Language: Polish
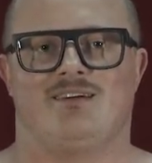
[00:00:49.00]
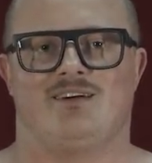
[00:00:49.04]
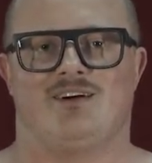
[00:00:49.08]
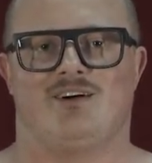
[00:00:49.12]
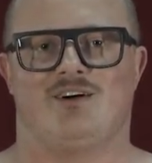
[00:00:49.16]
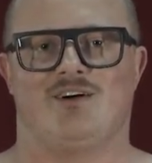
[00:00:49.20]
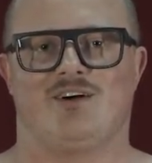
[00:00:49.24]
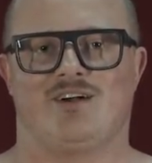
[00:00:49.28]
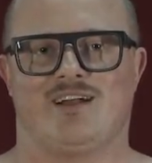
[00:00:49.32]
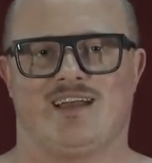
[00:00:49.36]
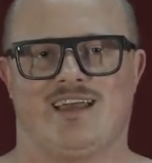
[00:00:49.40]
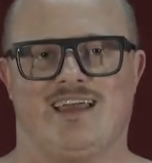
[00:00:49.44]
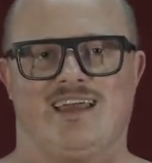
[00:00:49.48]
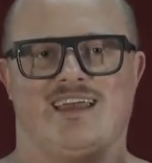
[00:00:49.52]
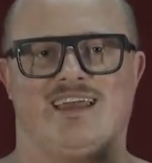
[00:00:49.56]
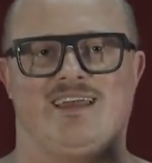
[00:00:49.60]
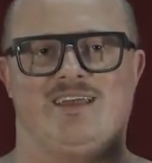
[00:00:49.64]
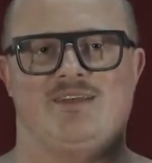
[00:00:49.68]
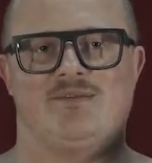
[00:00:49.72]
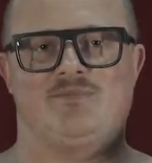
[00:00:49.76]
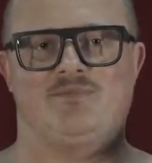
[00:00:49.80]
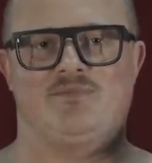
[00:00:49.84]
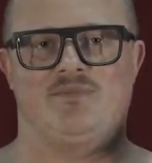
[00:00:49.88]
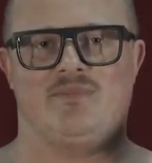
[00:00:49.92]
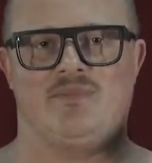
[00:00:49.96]
Ok,
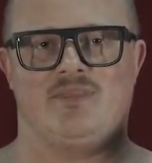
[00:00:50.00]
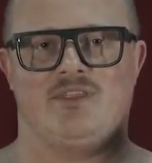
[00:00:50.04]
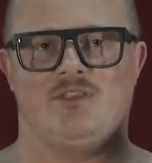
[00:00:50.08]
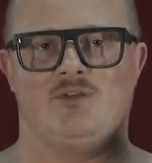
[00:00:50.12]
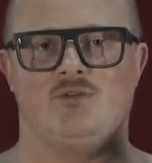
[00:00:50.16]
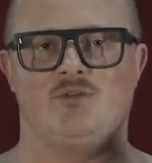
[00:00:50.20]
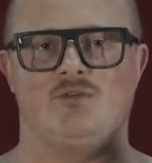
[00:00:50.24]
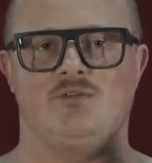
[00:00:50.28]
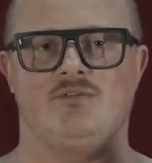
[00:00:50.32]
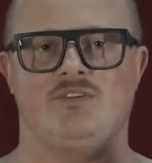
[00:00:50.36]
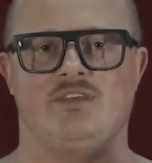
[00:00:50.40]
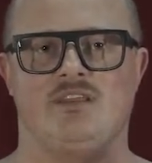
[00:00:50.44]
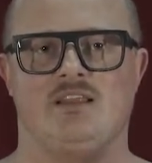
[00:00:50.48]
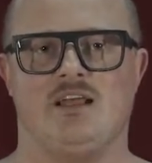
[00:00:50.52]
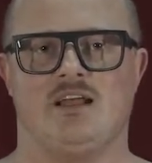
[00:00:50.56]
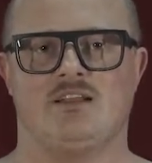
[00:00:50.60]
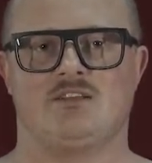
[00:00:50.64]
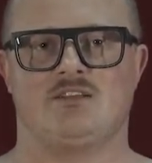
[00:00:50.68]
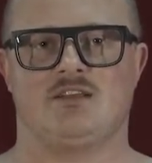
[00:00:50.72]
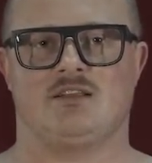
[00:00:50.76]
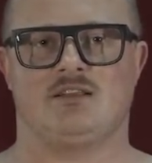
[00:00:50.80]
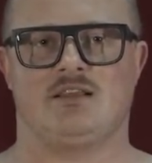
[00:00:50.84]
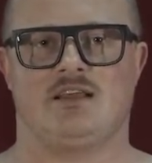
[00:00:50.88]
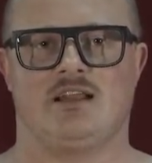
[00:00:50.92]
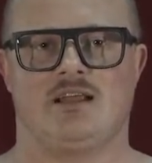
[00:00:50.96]
tu widać,
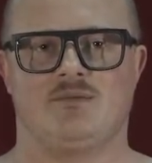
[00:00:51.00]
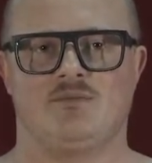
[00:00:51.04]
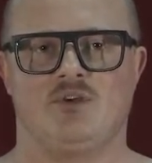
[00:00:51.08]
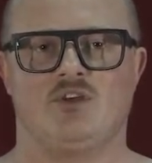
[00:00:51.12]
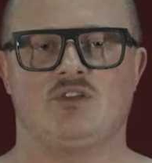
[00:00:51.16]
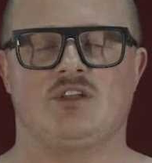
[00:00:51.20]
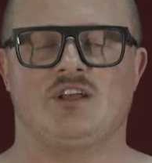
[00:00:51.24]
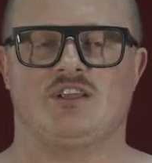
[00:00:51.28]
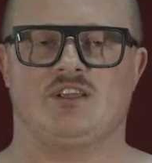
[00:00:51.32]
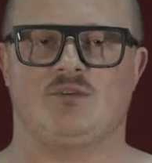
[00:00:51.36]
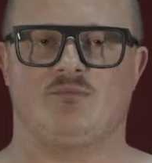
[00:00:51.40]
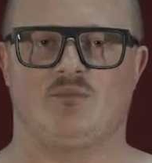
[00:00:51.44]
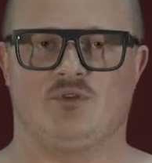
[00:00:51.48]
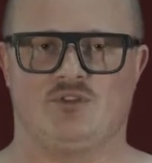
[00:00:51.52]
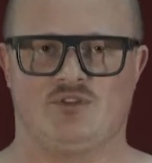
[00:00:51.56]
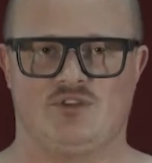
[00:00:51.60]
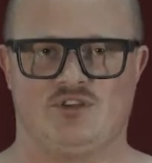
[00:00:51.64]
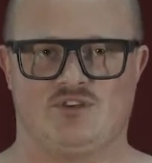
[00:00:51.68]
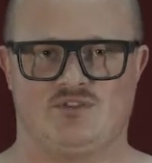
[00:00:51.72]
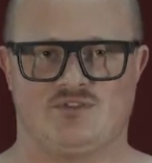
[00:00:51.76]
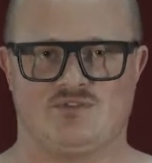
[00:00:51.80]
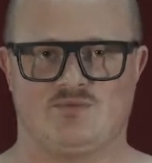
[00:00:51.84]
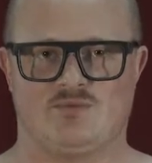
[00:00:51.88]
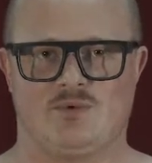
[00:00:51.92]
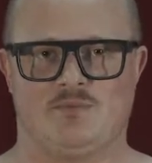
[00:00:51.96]
że te ramiona się
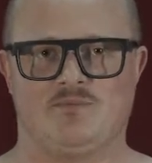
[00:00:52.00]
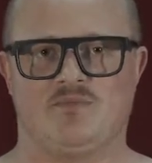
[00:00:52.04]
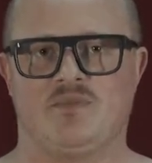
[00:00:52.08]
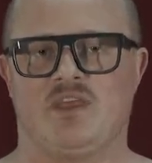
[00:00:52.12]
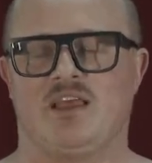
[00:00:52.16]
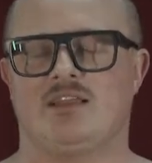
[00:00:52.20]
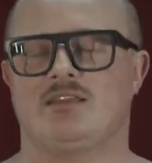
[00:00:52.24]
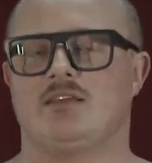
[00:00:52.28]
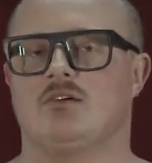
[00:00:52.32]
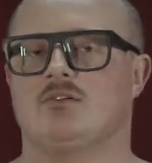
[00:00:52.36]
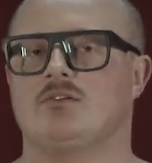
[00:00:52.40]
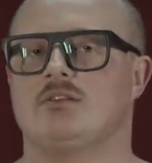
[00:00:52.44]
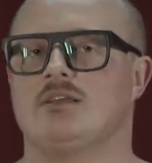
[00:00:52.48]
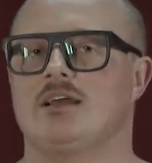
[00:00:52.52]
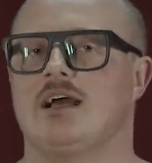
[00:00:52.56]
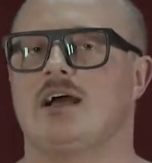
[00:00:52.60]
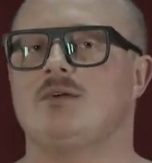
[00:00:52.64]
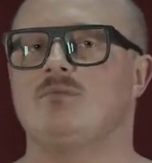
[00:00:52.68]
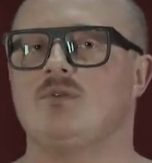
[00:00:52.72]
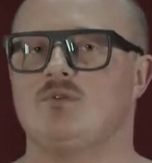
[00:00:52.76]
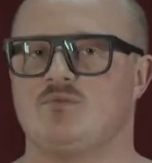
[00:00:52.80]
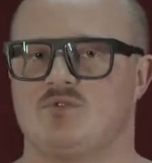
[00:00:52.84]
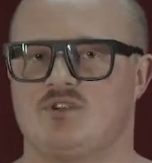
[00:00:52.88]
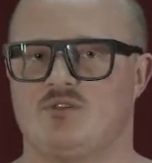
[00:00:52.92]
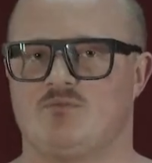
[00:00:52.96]
podniosły. Kiedy
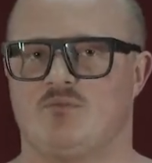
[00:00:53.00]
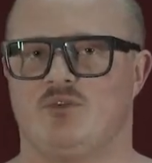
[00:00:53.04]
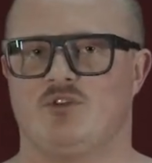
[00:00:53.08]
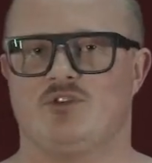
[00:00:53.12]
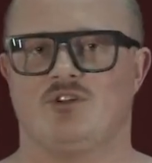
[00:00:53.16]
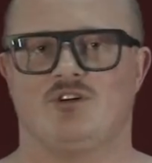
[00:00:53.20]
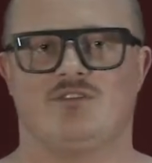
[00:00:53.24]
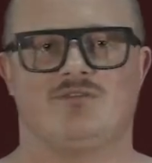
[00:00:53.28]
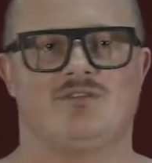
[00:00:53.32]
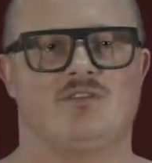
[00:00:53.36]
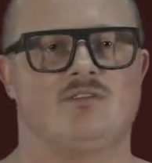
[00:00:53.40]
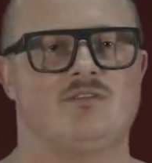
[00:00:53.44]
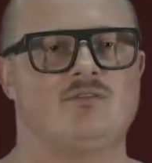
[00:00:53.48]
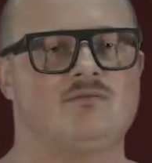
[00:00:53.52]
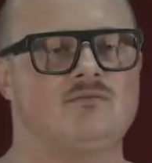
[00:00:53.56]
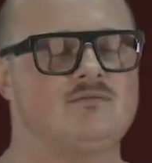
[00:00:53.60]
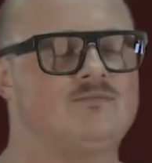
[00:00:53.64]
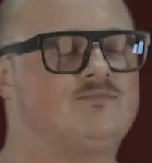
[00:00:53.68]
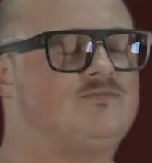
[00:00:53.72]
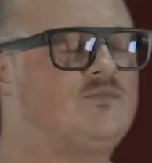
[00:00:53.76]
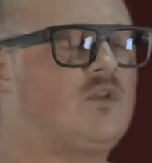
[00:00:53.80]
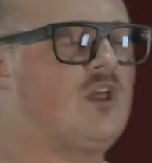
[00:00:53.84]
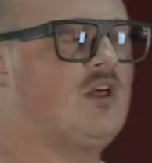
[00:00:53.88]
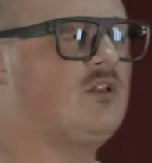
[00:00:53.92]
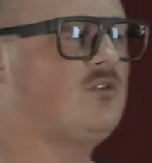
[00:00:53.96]
oddychamy przeponowo,
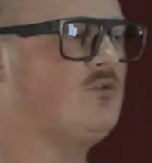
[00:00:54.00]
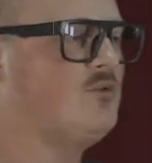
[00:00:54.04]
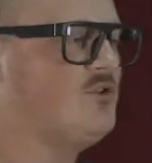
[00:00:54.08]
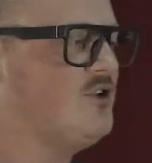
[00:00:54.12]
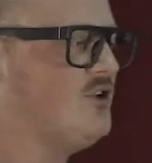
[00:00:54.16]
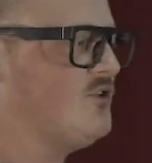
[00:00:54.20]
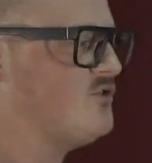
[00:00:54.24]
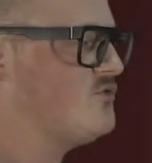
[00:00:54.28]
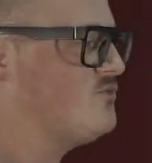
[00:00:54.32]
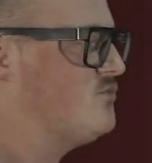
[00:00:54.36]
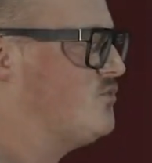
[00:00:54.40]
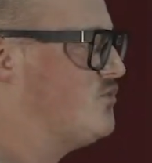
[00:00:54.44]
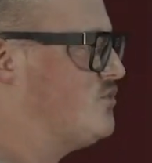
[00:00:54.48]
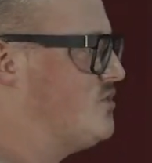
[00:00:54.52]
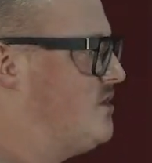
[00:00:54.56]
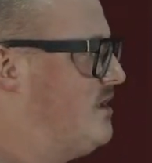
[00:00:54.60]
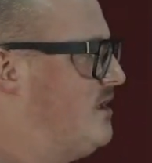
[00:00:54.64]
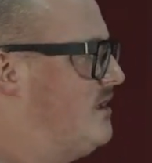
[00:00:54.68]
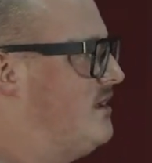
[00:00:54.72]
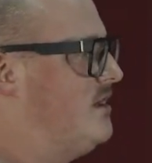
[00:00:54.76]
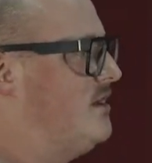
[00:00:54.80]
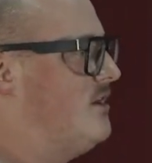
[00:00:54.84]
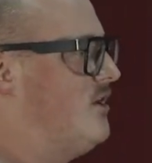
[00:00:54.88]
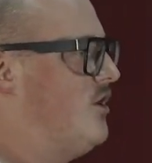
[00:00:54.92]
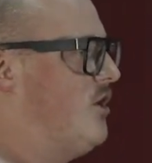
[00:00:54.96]
tu się już
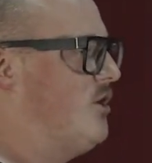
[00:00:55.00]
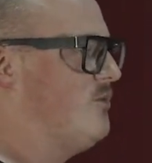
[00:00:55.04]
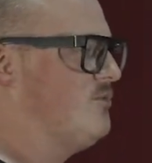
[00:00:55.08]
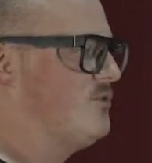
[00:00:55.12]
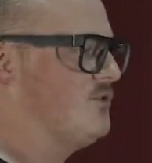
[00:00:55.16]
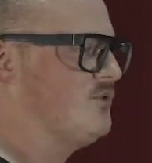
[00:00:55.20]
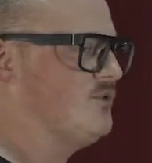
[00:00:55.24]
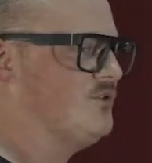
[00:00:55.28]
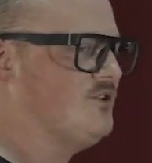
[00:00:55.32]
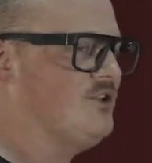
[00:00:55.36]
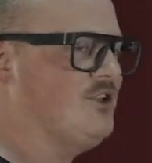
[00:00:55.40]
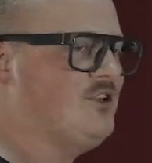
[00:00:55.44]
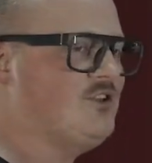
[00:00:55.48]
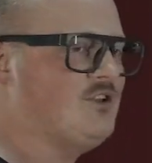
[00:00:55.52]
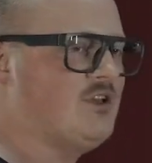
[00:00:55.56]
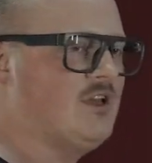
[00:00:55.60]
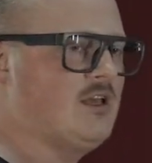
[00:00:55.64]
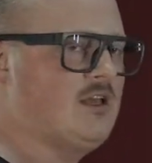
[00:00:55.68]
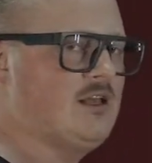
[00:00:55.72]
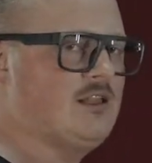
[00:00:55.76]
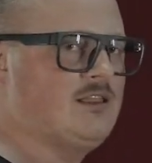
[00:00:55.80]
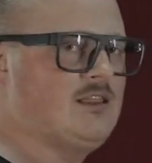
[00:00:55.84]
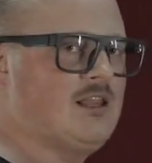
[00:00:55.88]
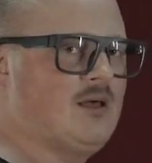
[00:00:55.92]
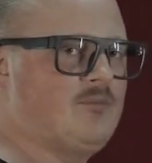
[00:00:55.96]
muszę obrócić,
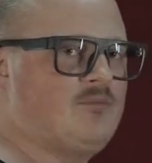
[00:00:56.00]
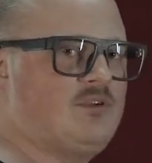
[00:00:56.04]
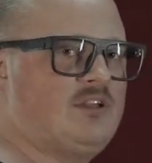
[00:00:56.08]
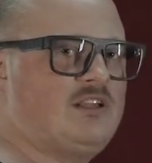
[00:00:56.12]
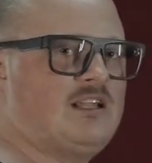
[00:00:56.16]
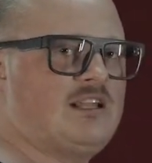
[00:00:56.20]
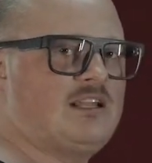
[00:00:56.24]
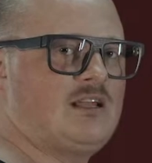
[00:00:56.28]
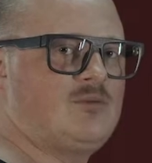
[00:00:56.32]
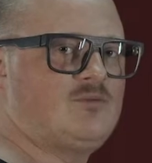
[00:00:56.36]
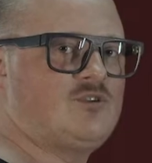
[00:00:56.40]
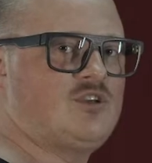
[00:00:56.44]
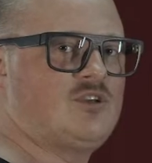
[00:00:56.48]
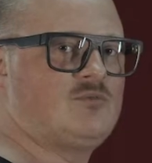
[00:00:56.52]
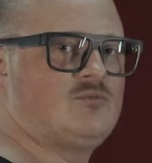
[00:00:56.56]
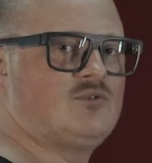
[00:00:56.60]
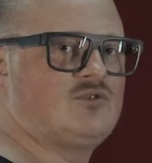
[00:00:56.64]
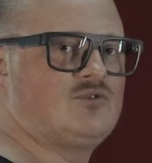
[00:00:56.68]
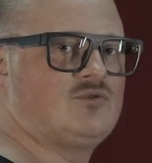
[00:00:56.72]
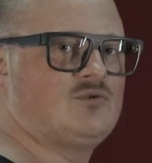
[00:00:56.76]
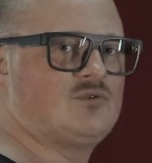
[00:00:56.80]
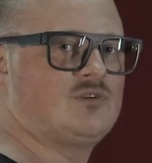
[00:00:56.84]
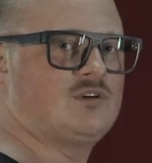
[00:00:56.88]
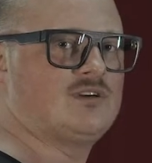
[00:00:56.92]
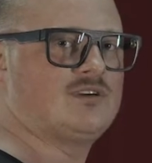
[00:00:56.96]
napina nam się
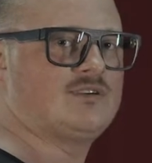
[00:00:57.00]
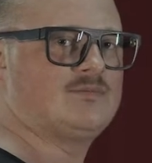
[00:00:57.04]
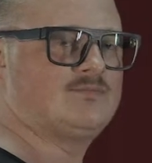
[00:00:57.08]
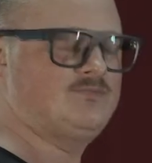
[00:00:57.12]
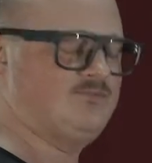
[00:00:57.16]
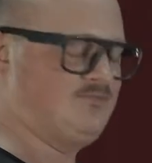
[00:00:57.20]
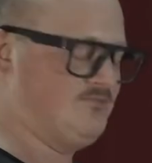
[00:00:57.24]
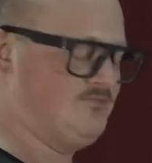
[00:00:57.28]
brzuch.